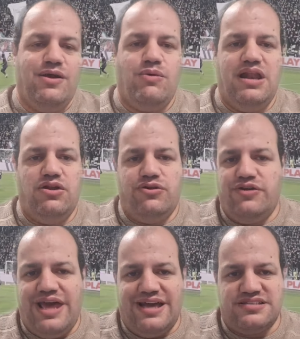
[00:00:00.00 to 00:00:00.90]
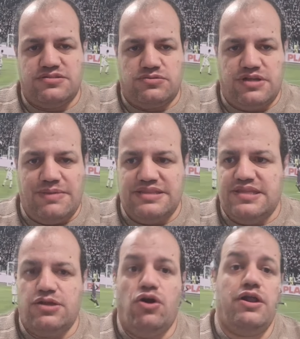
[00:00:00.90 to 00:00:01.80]
Quello non è
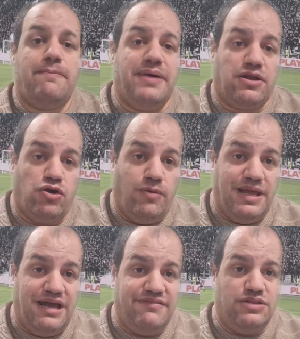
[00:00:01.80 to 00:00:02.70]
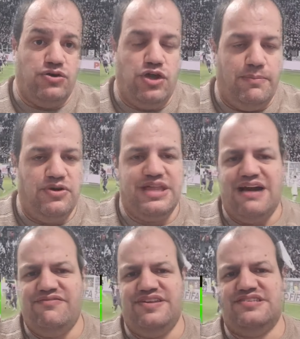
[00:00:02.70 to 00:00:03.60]
assolutamente rigore per come la vedo io. Poi
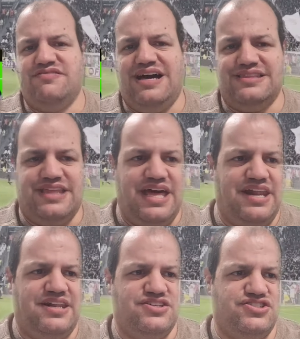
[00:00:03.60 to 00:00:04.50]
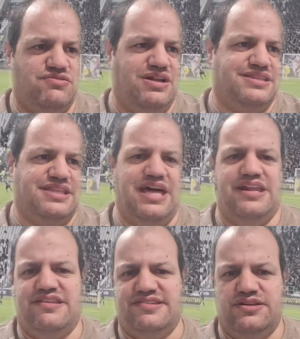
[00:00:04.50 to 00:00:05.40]
Dumfries va a terra, scivola a
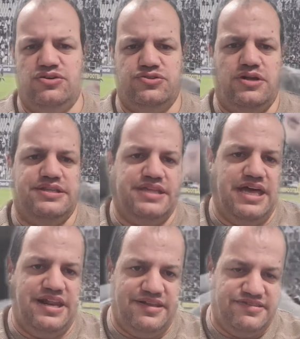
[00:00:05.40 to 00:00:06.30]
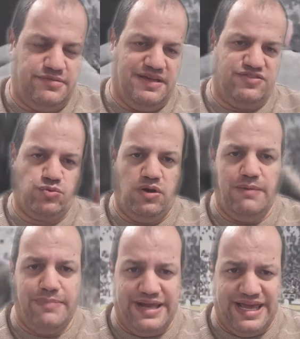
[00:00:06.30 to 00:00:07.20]
terra, si rotola a terra, insomma,
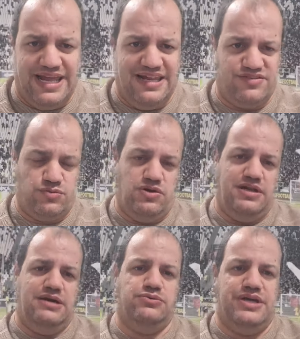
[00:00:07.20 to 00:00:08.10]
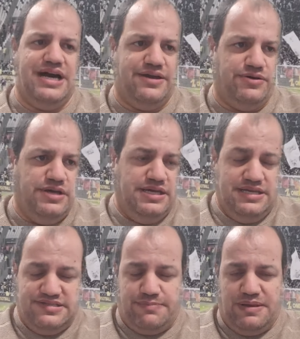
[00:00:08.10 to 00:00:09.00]
scuola Barella, scuola Lautaro,
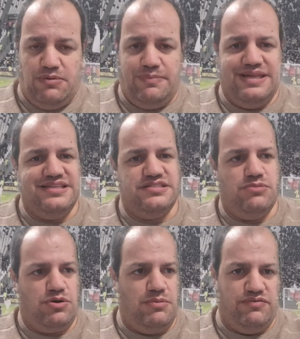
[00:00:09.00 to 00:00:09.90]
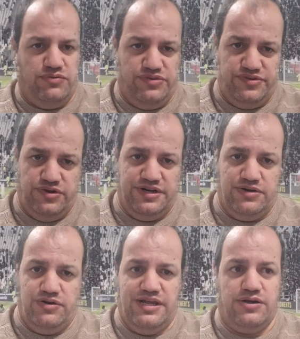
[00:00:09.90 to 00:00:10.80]
sappiamo benissimo come
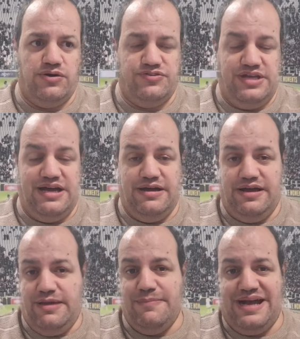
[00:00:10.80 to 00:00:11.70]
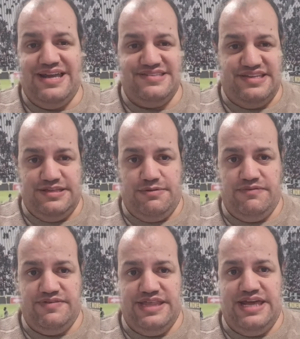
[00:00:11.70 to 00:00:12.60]
funzionano le cose. Ah, e magari se andiamo
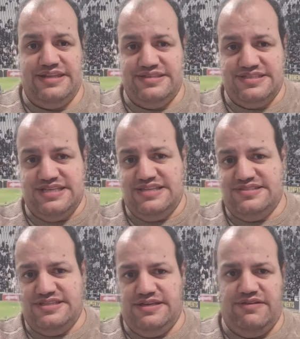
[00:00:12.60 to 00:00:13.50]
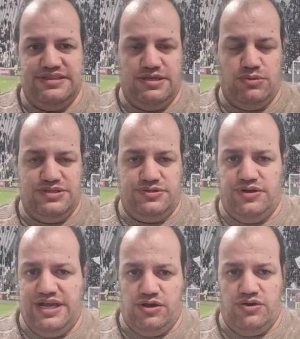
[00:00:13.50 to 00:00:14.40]
a vedere a distanza di
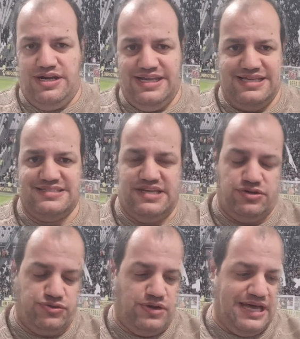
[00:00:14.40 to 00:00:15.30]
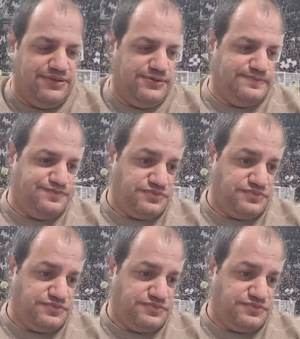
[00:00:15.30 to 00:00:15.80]
24 ore è ancora lì che sta rotolando.